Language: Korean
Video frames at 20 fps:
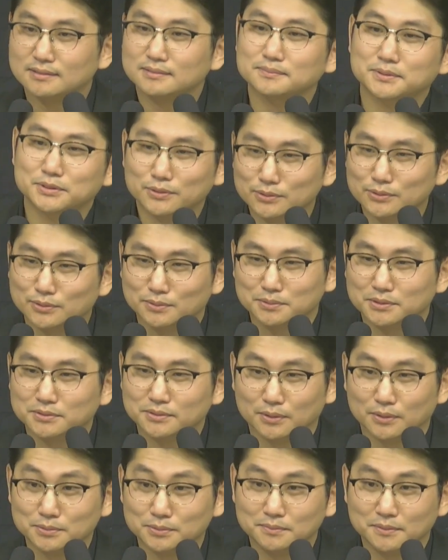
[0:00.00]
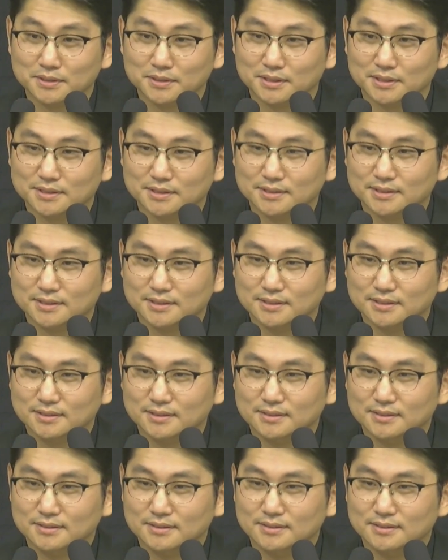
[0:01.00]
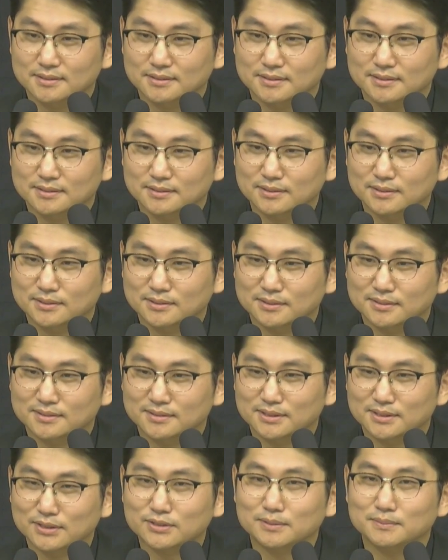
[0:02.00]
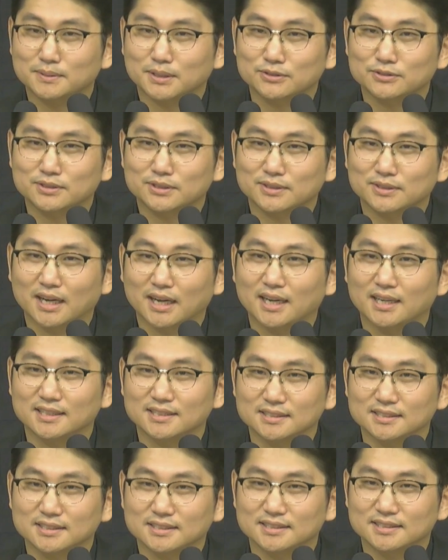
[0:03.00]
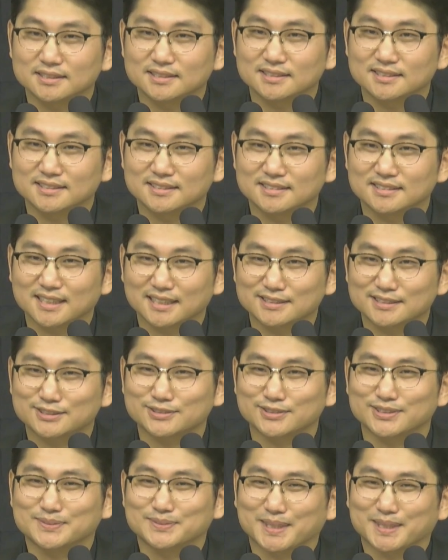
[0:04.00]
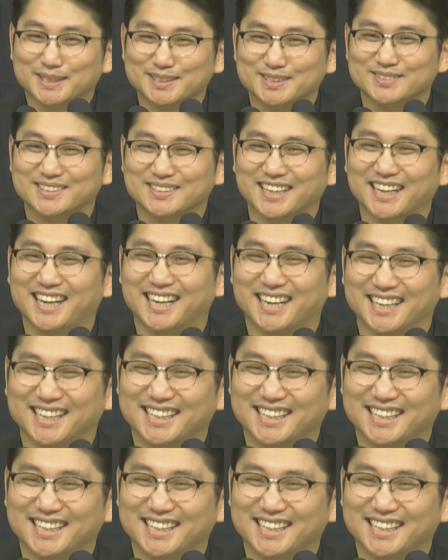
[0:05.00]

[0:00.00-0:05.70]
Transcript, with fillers: 필요도 없습니다. 너 셧더 마우스하고 가 그냥. 닥치고 입닥치고 가.